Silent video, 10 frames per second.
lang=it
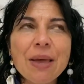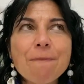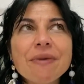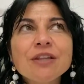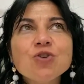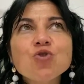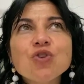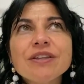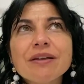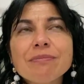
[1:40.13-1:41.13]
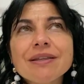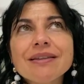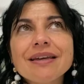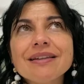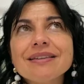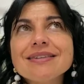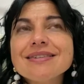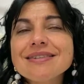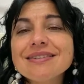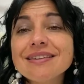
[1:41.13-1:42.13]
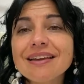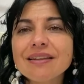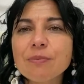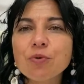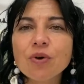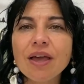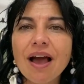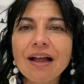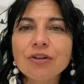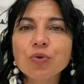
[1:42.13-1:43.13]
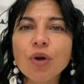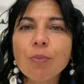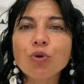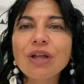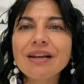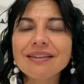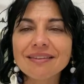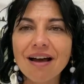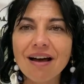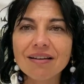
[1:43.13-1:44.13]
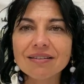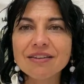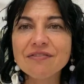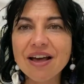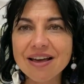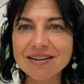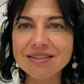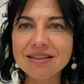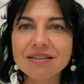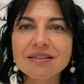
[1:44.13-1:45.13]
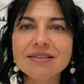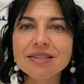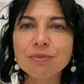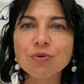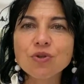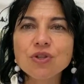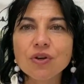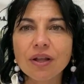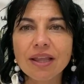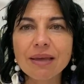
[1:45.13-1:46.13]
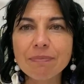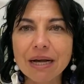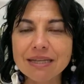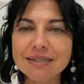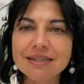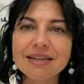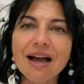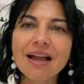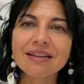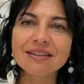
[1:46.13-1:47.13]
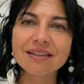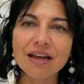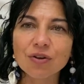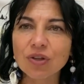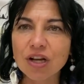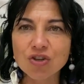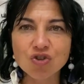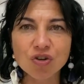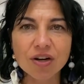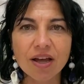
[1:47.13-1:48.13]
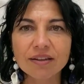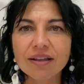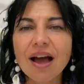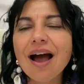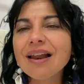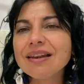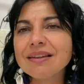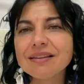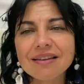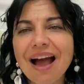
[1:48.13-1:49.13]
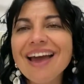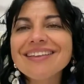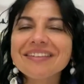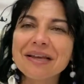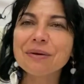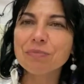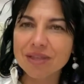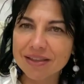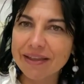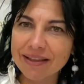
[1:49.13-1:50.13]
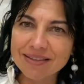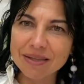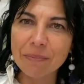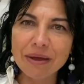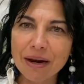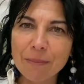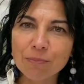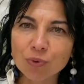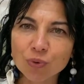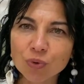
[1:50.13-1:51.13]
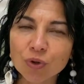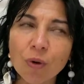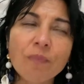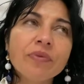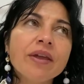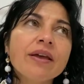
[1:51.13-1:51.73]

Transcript: Per digiuno intermittente si intende più che altro una modalità diversa di distribuzione dei pasti all'interno della giornata, a intermittenza per l'appunto